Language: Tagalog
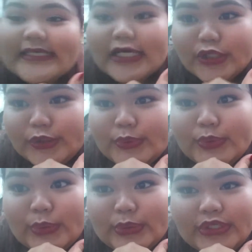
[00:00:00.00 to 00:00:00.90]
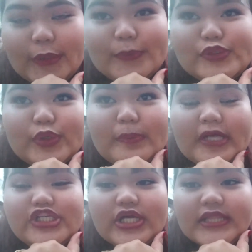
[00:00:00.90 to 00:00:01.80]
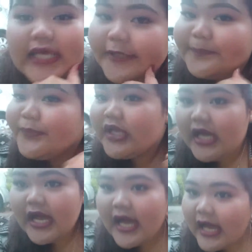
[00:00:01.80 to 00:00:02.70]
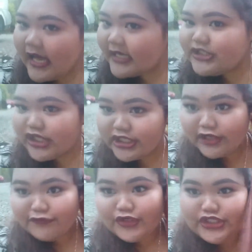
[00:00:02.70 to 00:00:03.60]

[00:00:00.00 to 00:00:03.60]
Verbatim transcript: Ayun, whew, busog much. And then, ang agenda for